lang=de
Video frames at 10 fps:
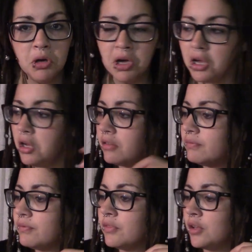
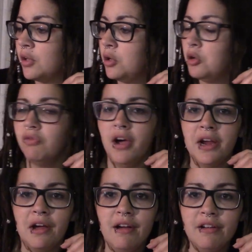ja, war
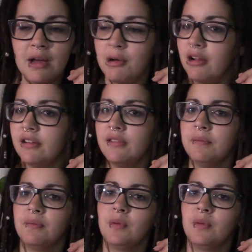egal damals.